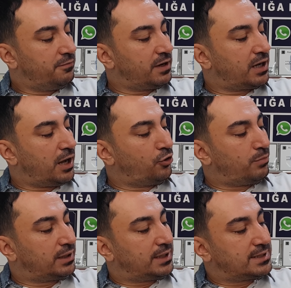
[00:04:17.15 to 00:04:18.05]
ve kanun
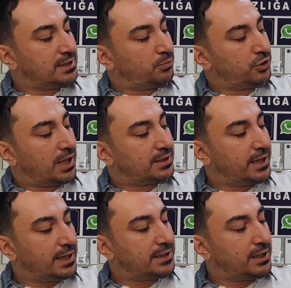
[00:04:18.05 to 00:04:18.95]
maddesinde bunun
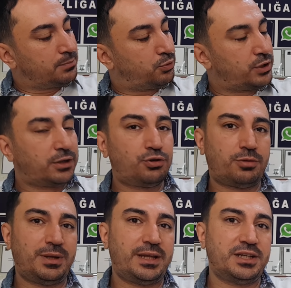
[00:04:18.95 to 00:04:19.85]
altına ekledik buradan
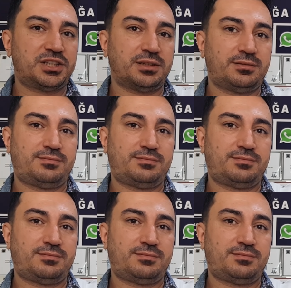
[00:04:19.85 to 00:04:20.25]
görmeleri için.